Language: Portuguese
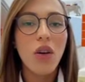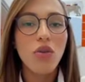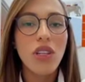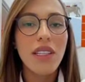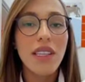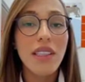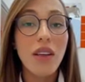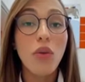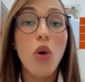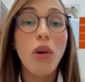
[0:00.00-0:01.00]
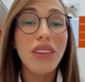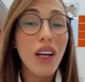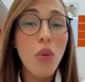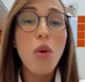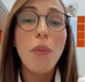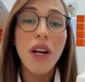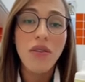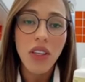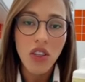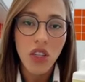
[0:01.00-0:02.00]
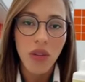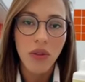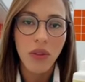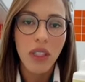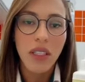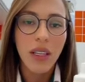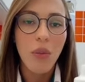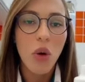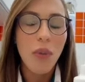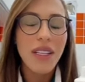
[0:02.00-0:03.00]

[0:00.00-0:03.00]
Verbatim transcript: a utilização como até como preventivo, tá bom?